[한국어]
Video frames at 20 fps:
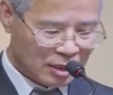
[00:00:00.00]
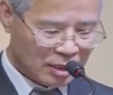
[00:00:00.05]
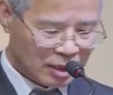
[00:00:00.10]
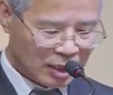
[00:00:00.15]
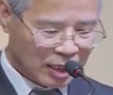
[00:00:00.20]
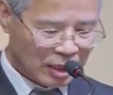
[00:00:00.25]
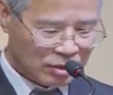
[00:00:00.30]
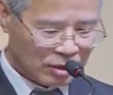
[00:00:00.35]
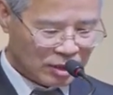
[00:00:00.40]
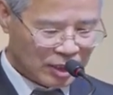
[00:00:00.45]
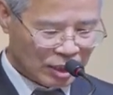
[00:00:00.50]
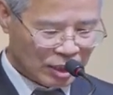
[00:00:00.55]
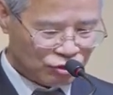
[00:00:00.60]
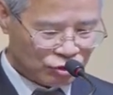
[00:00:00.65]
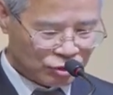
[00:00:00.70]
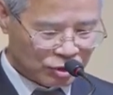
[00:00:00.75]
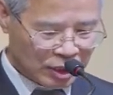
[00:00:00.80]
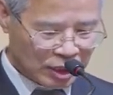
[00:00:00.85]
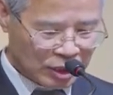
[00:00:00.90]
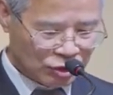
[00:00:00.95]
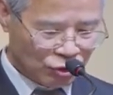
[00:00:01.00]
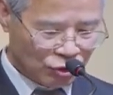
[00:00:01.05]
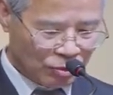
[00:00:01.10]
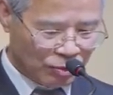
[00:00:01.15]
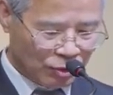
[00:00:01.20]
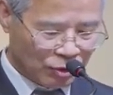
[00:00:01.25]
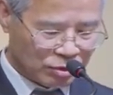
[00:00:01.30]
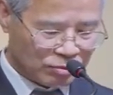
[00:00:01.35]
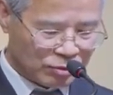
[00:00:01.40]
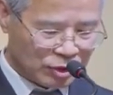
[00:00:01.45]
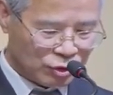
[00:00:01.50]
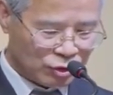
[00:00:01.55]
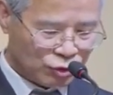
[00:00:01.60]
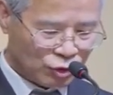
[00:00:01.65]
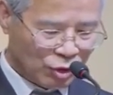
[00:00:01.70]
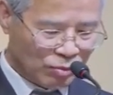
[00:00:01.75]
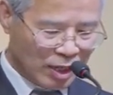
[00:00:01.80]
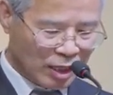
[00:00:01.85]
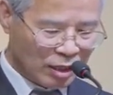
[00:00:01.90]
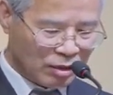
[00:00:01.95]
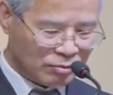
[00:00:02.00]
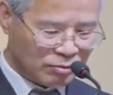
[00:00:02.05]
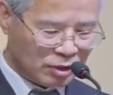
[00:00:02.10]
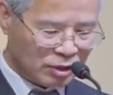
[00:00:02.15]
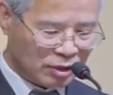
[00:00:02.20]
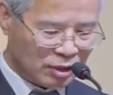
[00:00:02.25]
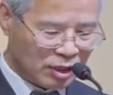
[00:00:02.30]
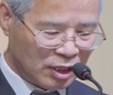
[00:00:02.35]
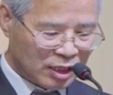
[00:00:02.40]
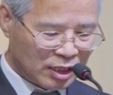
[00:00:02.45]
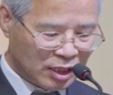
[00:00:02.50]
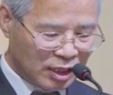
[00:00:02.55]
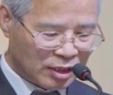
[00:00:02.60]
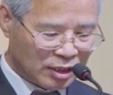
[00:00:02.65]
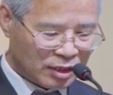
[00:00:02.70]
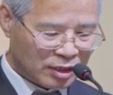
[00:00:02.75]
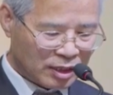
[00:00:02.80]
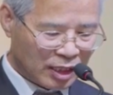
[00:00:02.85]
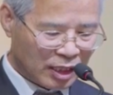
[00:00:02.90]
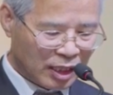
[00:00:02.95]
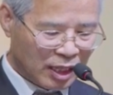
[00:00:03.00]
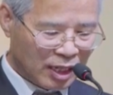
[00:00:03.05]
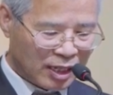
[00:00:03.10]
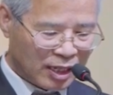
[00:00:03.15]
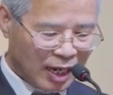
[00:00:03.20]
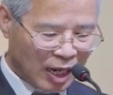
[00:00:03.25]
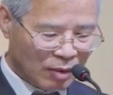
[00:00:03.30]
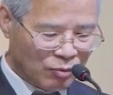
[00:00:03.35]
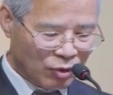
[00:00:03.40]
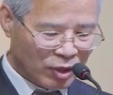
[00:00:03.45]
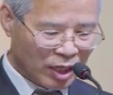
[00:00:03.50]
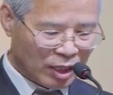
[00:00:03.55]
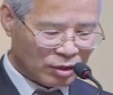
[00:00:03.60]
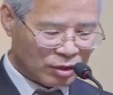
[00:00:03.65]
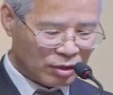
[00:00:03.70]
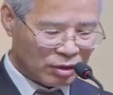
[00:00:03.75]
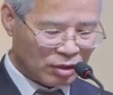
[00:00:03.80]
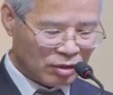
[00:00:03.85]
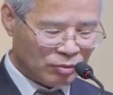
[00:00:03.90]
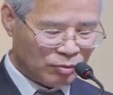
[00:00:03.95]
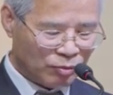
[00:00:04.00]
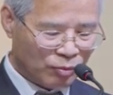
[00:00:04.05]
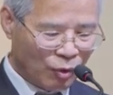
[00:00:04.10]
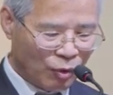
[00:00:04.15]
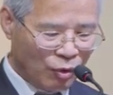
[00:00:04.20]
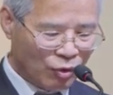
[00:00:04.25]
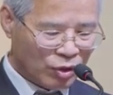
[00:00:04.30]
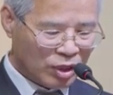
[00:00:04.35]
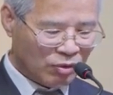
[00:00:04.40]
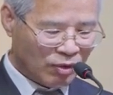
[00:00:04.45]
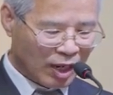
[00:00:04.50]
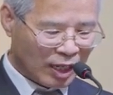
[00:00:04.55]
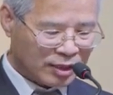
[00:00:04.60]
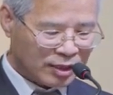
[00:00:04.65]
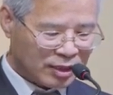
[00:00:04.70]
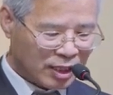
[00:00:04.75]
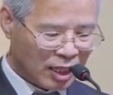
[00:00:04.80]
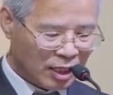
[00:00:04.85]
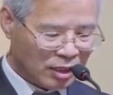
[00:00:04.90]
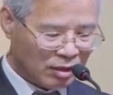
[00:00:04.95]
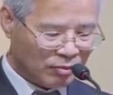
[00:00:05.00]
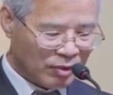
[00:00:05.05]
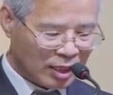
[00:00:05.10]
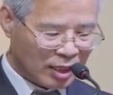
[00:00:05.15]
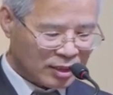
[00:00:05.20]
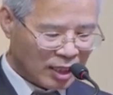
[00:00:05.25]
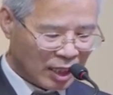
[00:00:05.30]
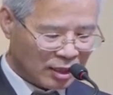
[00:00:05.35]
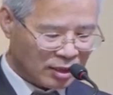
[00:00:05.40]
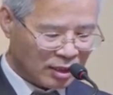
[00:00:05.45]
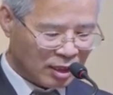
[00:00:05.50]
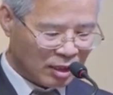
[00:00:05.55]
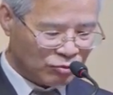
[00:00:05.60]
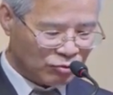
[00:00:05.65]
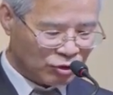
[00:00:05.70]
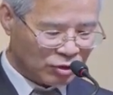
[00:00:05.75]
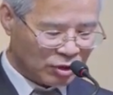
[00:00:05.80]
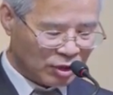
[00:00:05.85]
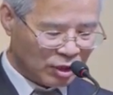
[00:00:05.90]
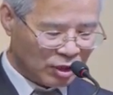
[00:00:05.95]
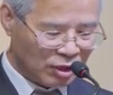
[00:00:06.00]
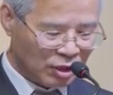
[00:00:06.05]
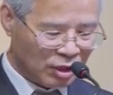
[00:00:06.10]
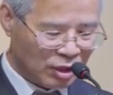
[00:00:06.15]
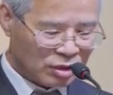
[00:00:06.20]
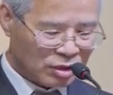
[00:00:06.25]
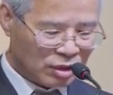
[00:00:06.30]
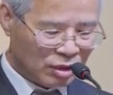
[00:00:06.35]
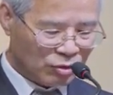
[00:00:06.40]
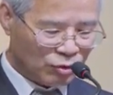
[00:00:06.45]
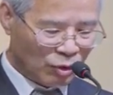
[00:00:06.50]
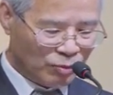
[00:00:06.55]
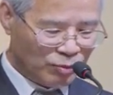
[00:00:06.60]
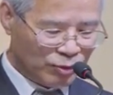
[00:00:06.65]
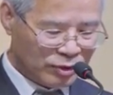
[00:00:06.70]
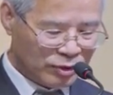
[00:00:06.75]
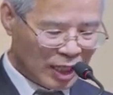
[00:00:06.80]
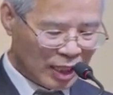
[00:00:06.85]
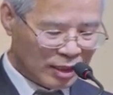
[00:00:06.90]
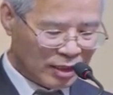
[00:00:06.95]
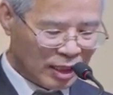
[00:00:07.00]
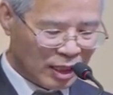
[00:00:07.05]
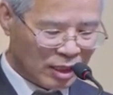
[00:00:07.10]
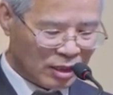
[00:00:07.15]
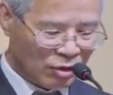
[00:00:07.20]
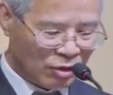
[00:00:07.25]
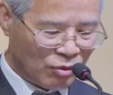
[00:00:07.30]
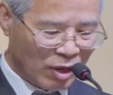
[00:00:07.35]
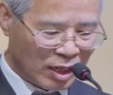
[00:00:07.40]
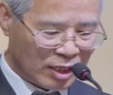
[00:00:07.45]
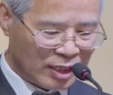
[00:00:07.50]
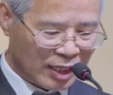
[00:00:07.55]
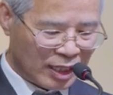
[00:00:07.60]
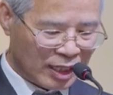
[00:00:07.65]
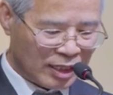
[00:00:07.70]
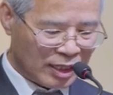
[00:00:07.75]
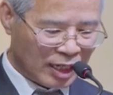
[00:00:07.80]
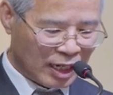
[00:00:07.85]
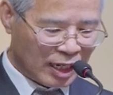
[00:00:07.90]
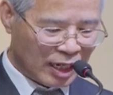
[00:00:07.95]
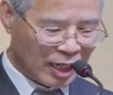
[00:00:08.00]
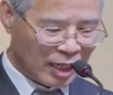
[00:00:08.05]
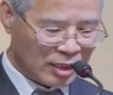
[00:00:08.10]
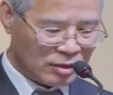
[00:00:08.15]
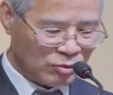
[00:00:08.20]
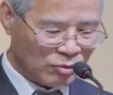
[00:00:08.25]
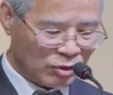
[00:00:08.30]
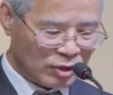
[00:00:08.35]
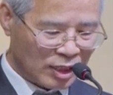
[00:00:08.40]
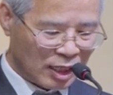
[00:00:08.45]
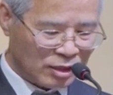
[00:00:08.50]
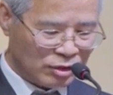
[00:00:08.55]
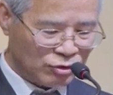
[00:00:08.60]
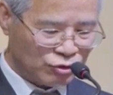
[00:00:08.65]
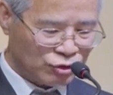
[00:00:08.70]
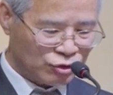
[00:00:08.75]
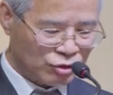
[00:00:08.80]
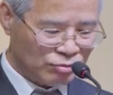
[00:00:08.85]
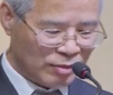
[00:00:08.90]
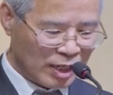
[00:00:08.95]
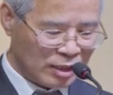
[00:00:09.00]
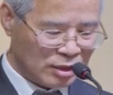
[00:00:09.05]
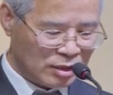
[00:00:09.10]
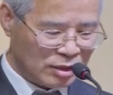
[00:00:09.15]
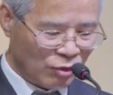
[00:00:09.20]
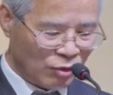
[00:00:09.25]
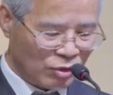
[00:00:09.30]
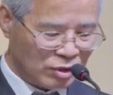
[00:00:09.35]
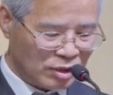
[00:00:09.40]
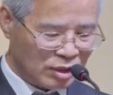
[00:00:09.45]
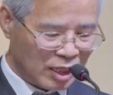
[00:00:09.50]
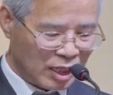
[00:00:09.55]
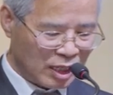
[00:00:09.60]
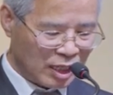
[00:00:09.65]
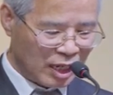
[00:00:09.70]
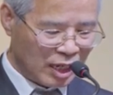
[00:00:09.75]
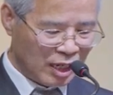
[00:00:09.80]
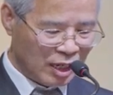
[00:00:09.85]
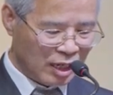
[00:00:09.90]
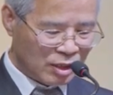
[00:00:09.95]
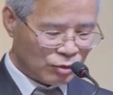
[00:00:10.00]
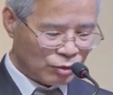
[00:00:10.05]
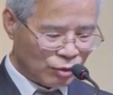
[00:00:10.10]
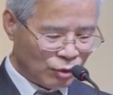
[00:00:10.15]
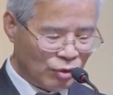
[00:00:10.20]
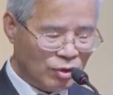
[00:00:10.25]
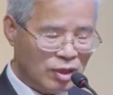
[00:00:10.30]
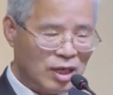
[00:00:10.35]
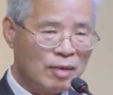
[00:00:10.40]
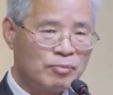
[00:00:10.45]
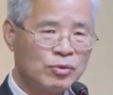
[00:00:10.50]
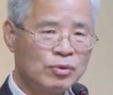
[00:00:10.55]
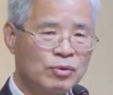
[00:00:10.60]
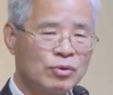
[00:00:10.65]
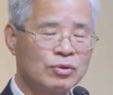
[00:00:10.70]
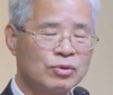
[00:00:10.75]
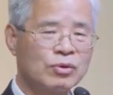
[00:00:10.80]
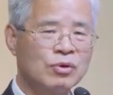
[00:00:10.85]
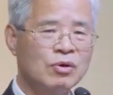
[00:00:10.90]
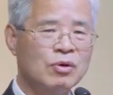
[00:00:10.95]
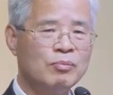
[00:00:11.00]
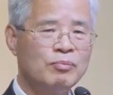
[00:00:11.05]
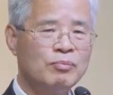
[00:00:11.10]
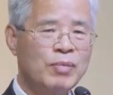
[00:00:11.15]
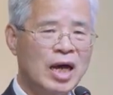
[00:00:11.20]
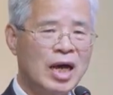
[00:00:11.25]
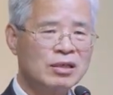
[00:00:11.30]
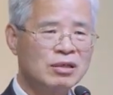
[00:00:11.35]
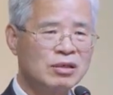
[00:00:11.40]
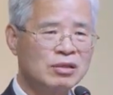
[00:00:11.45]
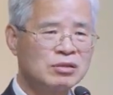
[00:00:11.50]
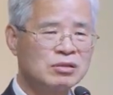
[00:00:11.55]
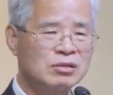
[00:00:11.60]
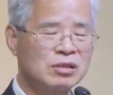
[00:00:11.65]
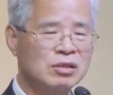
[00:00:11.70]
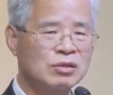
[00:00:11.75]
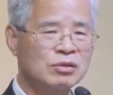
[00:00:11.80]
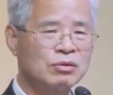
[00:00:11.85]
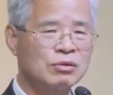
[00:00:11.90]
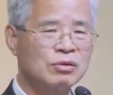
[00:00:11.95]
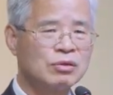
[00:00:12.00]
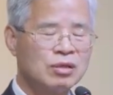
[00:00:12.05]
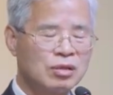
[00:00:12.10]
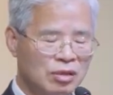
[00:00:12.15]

그래서 예수 그리스도의 복음은 소망 없는 이 세상의 감옥에서 포기와 체념의 사슬에 묶여 저 높은 하늘의 영광을 향해 날아가지 못하는 수많은 영혼들에게 놀랍고도 파격적이고